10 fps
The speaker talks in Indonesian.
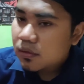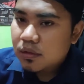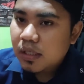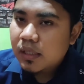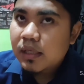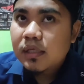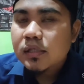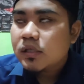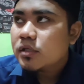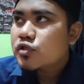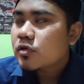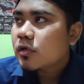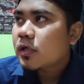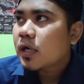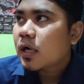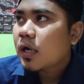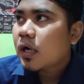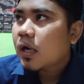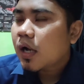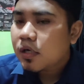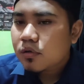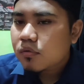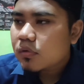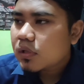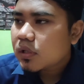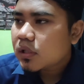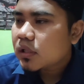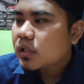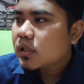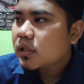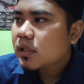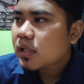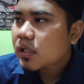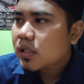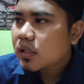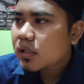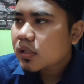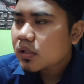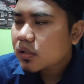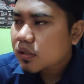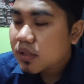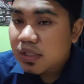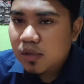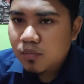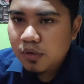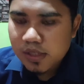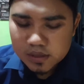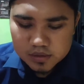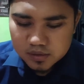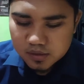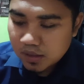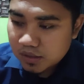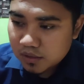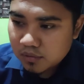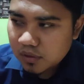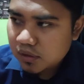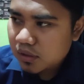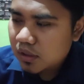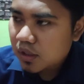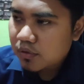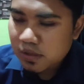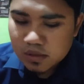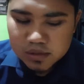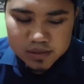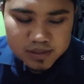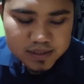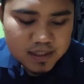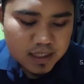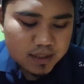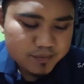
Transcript: gandeng jeng sora anu ker ker ngebor ya teh atau ker naonnya ker nyirla